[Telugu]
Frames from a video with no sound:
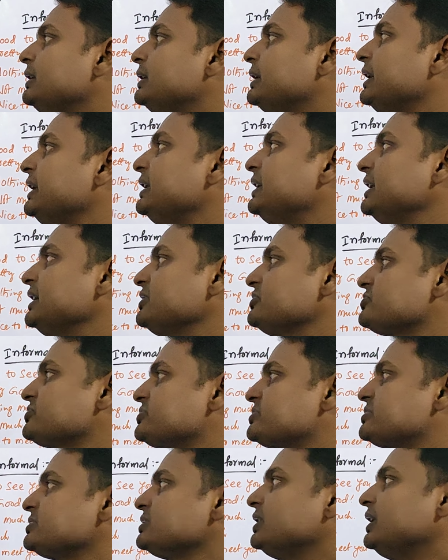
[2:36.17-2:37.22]
గ్రీటింగ్స్
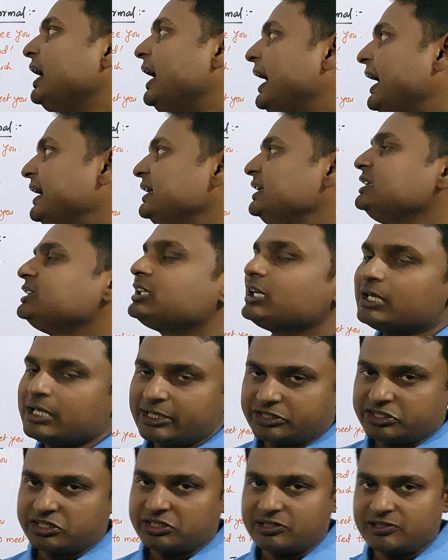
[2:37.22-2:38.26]
అండ్
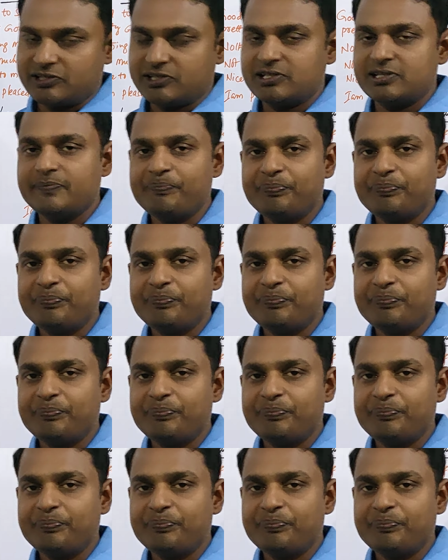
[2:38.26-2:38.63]
ఇంట్రడక్షన్స్